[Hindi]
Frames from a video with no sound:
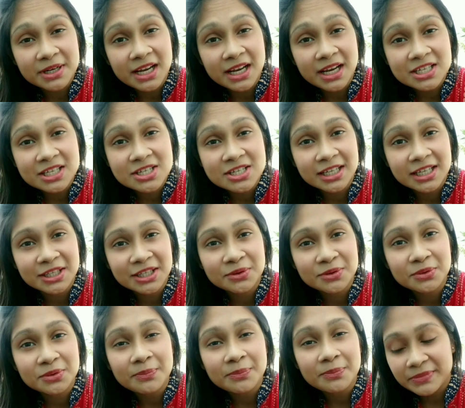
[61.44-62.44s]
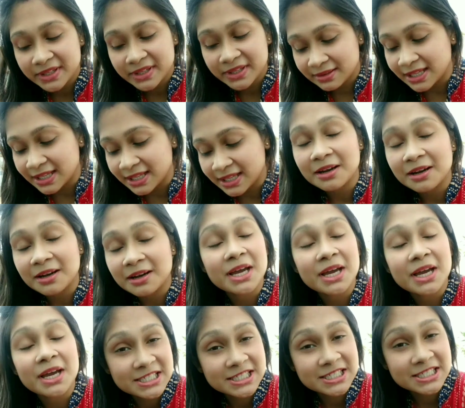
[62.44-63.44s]
तरह बनना चाहती हूँ दे
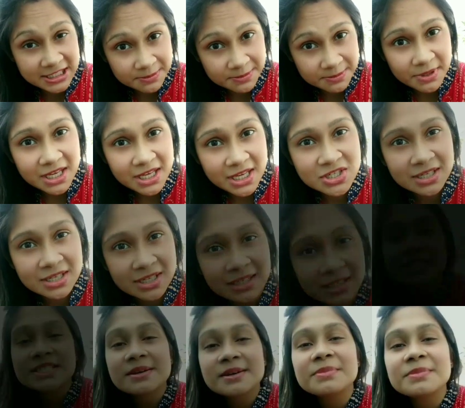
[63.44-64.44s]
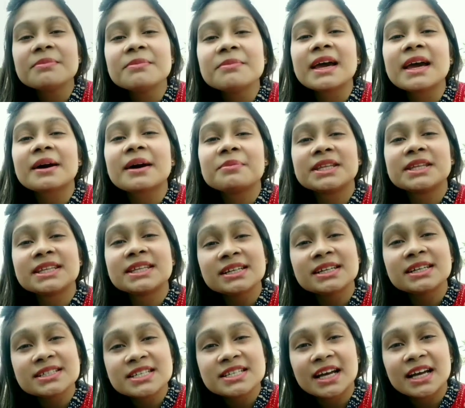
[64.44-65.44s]
आर माई इंस्परेशन जब भी मैं कभी
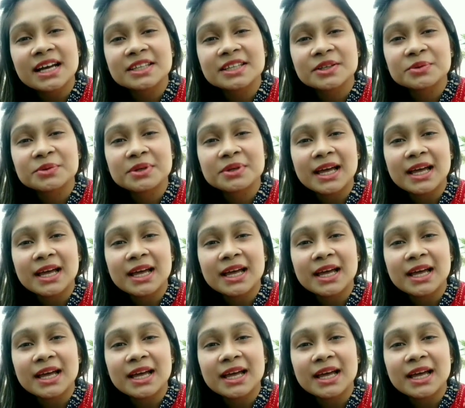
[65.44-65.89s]
थक जाती